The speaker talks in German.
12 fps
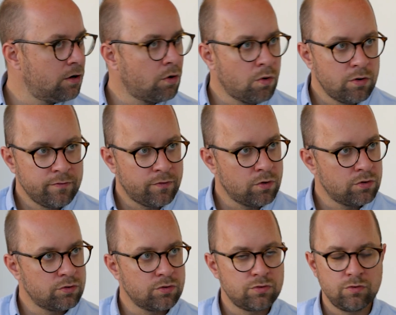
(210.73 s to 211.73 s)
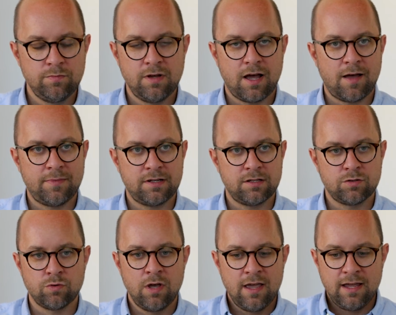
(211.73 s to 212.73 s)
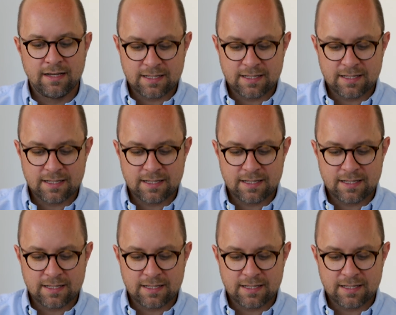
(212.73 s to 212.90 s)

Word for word: rohen Fotos, unbearbeitet, so.